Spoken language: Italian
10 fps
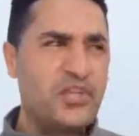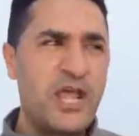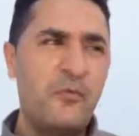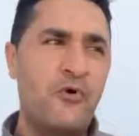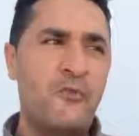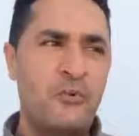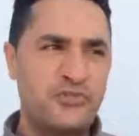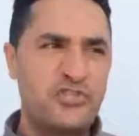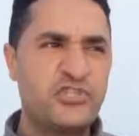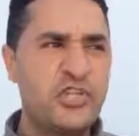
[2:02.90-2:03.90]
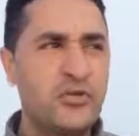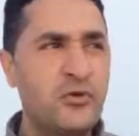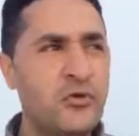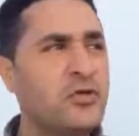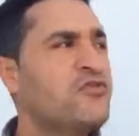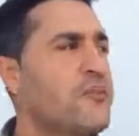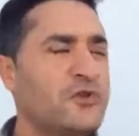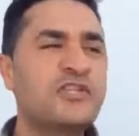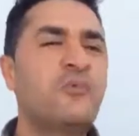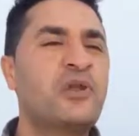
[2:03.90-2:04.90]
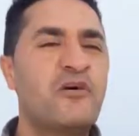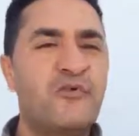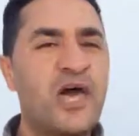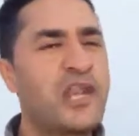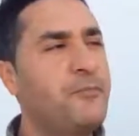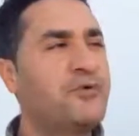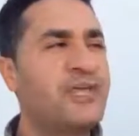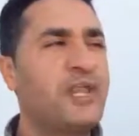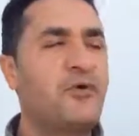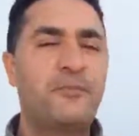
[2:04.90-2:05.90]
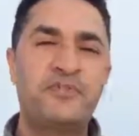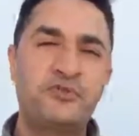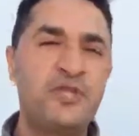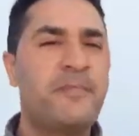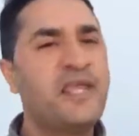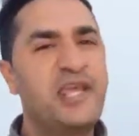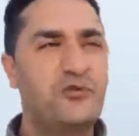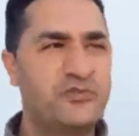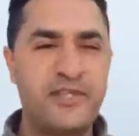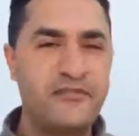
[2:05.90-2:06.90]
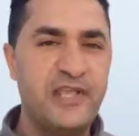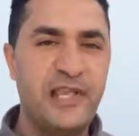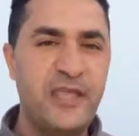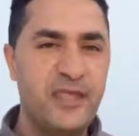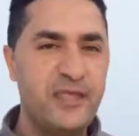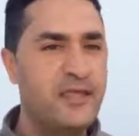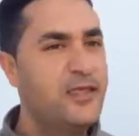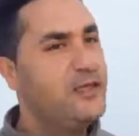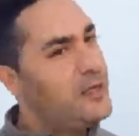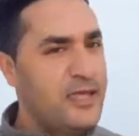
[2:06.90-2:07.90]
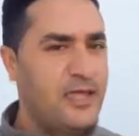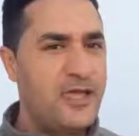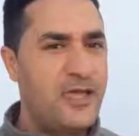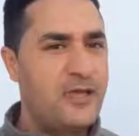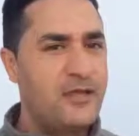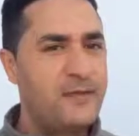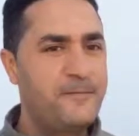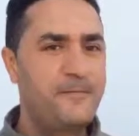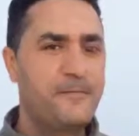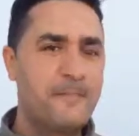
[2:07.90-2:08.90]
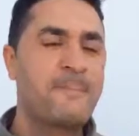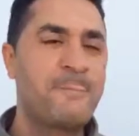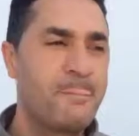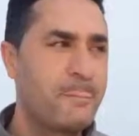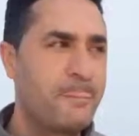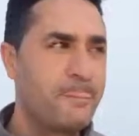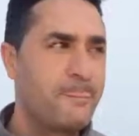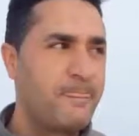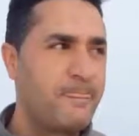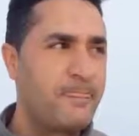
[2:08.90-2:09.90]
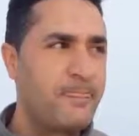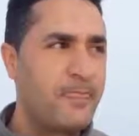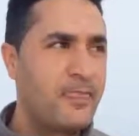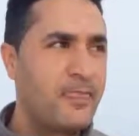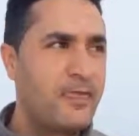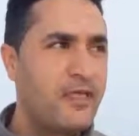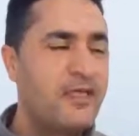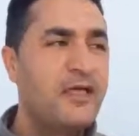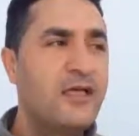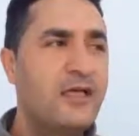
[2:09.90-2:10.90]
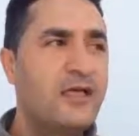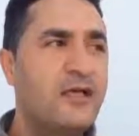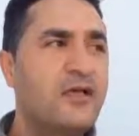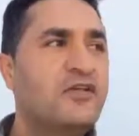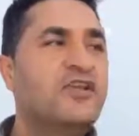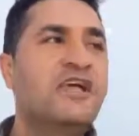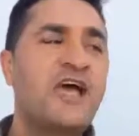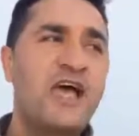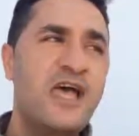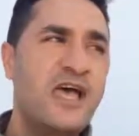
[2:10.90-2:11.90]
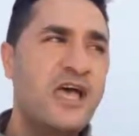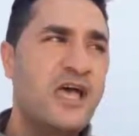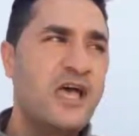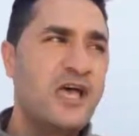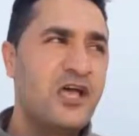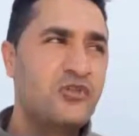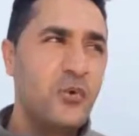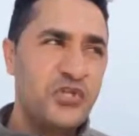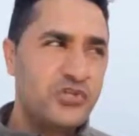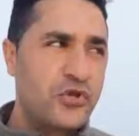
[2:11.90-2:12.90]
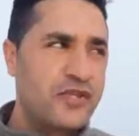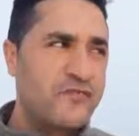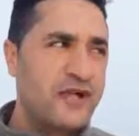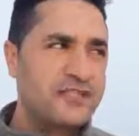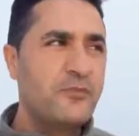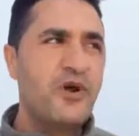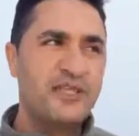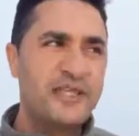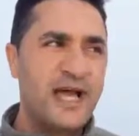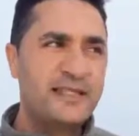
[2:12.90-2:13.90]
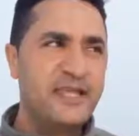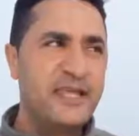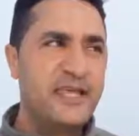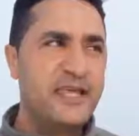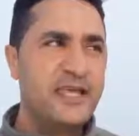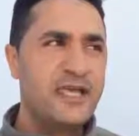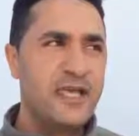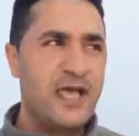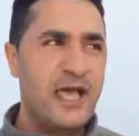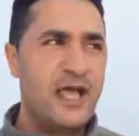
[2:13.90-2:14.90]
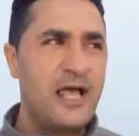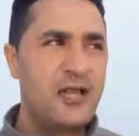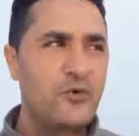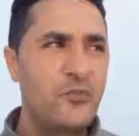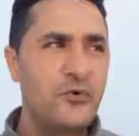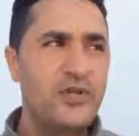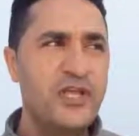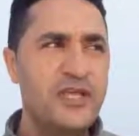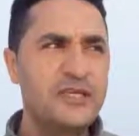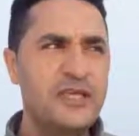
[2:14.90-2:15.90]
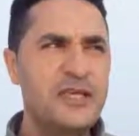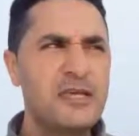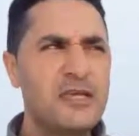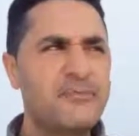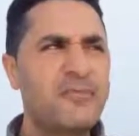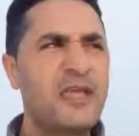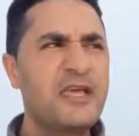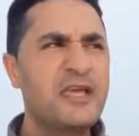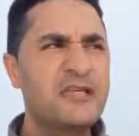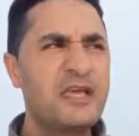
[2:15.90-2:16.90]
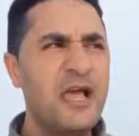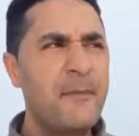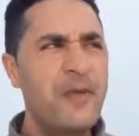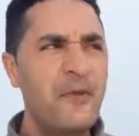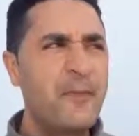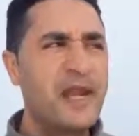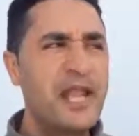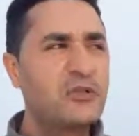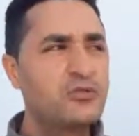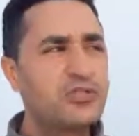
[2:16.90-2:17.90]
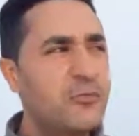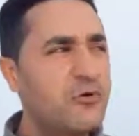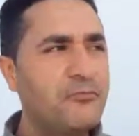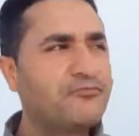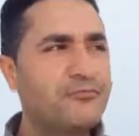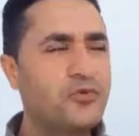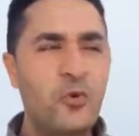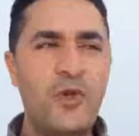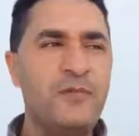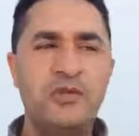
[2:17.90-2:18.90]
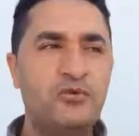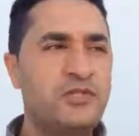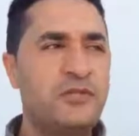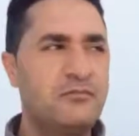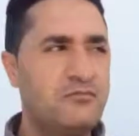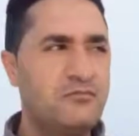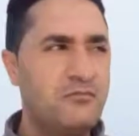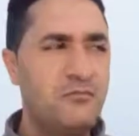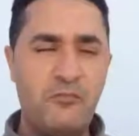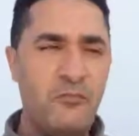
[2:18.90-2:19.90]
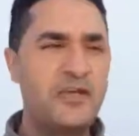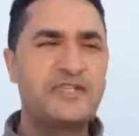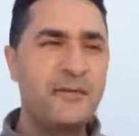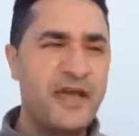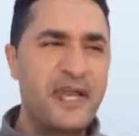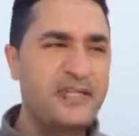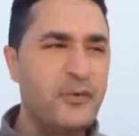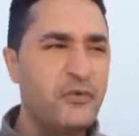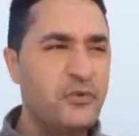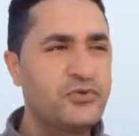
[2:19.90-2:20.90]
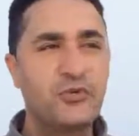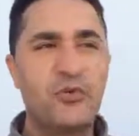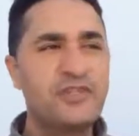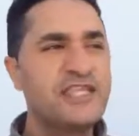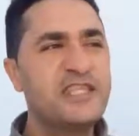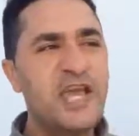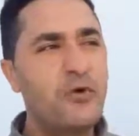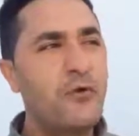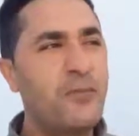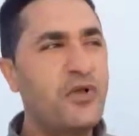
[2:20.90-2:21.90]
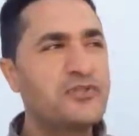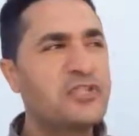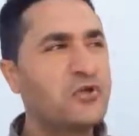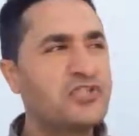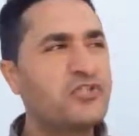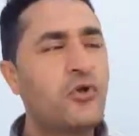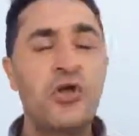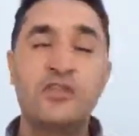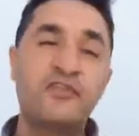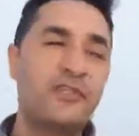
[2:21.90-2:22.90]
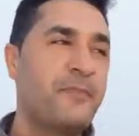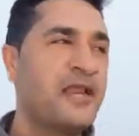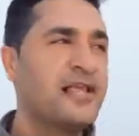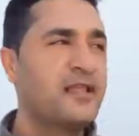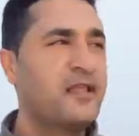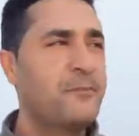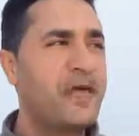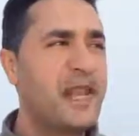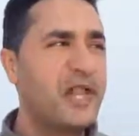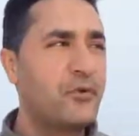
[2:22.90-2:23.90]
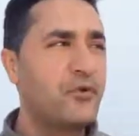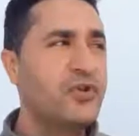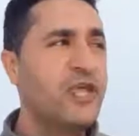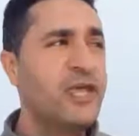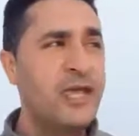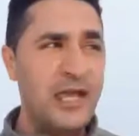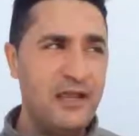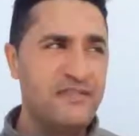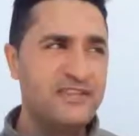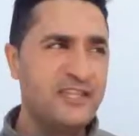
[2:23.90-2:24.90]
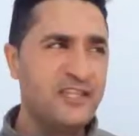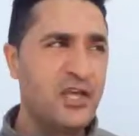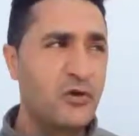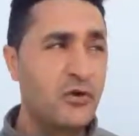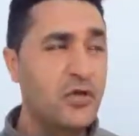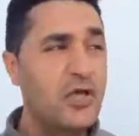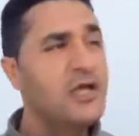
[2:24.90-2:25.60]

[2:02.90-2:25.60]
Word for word: cerchiamo un posticino dove possiamo lavorare e portare un pezzo di pane ai nostri figli. Perfetto. Voi avete chiesto un appuntamento al comune con qualcuno? Eh, due giorni fa siamo andati eh, al comune, eh, eh, abbiamo parlato diciamo due minuti può essere magari tre minuti col sindaco, poi il sindaco ci dice dovete parlare, parlare con eh, il vice sindaco